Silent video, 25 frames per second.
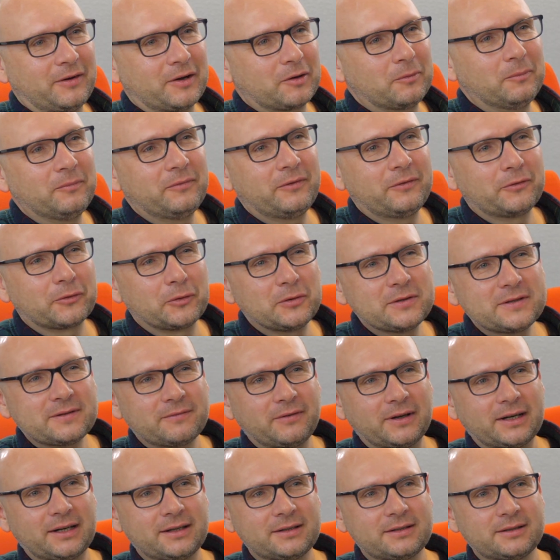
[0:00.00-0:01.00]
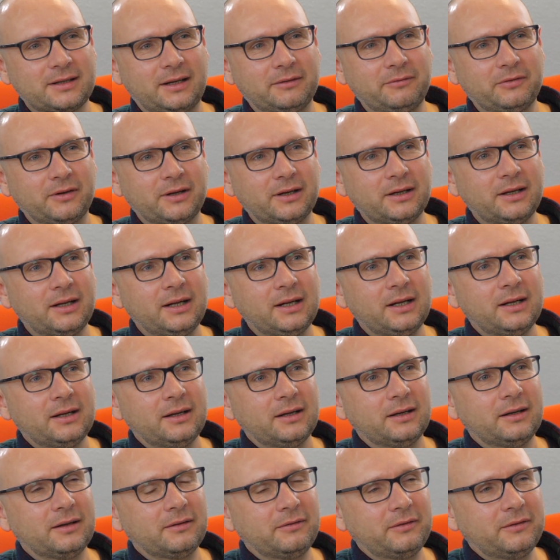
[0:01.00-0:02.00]
warum Frust war das einfach?
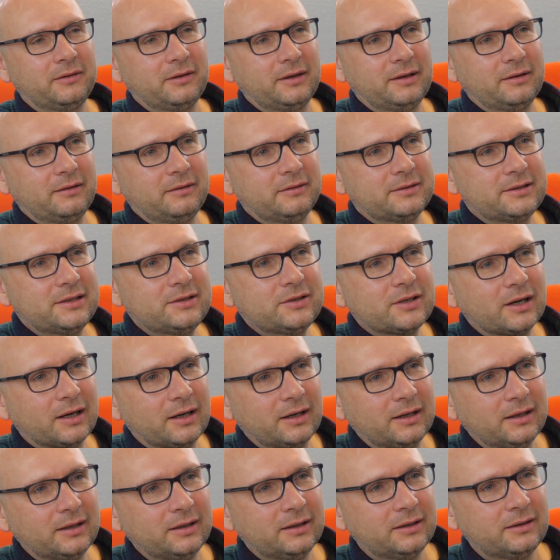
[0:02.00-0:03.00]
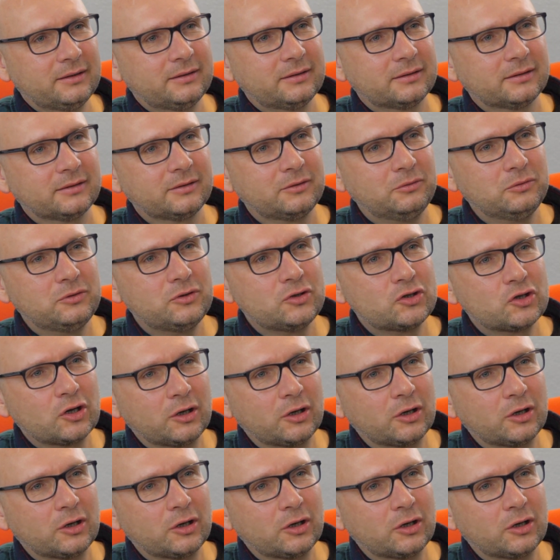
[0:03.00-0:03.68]
Äh, Sicherheit, guten